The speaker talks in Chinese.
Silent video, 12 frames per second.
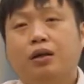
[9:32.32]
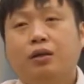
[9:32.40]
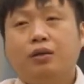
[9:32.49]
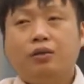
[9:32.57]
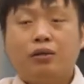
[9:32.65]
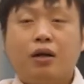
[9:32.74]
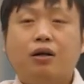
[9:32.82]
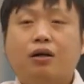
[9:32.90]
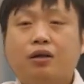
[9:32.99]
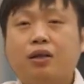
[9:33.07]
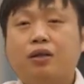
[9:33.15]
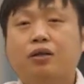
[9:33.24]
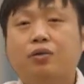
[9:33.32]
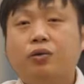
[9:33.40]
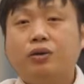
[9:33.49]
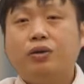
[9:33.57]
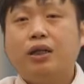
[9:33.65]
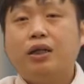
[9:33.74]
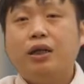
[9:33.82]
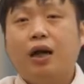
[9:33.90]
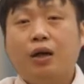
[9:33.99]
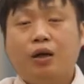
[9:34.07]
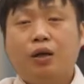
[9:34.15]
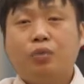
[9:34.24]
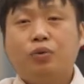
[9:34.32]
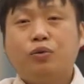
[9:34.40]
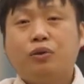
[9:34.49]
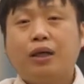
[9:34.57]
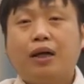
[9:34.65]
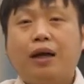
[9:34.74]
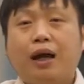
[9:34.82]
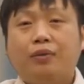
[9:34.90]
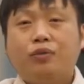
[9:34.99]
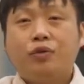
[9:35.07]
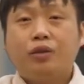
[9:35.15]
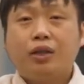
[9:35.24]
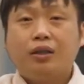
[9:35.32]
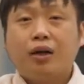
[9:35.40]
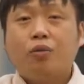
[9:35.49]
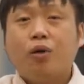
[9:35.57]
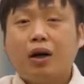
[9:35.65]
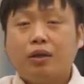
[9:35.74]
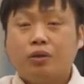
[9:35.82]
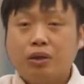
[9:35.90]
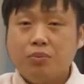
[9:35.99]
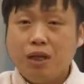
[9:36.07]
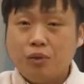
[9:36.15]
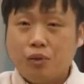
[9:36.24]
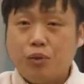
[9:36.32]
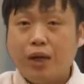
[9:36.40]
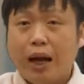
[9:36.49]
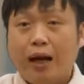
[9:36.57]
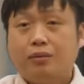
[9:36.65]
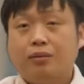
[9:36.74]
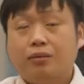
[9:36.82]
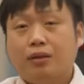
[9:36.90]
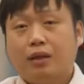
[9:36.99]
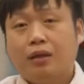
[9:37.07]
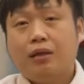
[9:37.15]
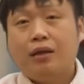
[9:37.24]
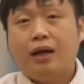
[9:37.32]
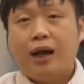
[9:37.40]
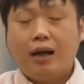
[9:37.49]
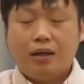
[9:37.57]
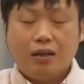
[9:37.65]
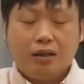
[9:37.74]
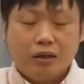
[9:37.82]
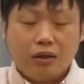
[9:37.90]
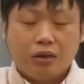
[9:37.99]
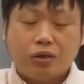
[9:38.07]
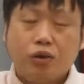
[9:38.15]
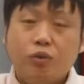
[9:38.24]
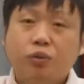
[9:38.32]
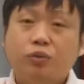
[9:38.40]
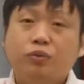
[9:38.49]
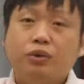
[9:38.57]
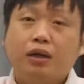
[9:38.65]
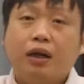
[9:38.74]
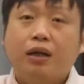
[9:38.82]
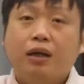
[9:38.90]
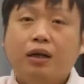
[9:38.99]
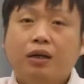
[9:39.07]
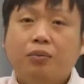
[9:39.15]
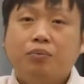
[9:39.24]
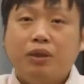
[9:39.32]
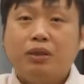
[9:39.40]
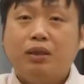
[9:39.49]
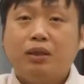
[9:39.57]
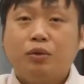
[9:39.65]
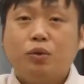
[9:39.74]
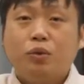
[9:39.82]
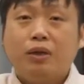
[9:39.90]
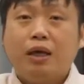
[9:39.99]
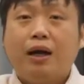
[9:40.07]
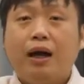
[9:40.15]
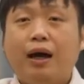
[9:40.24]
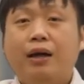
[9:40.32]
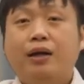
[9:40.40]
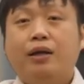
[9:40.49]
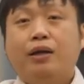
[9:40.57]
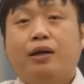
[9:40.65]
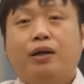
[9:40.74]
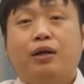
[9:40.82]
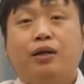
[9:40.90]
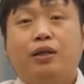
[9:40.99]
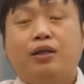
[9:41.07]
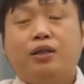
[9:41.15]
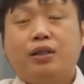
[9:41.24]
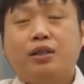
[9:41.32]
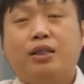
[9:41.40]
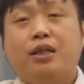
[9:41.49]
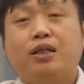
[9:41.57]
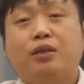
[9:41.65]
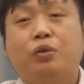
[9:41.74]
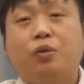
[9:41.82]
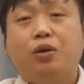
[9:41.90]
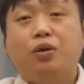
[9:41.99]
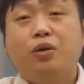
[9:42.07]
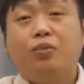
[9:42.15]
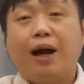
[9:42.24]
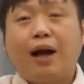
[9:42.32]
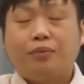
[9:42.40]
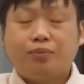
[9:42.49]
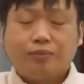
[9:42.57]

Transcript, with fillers: 只要考上以后，我就可以不种田了，就可以当官了，就可以免税了，还可以很高的收入，比这个种田还省气力的多，对吧？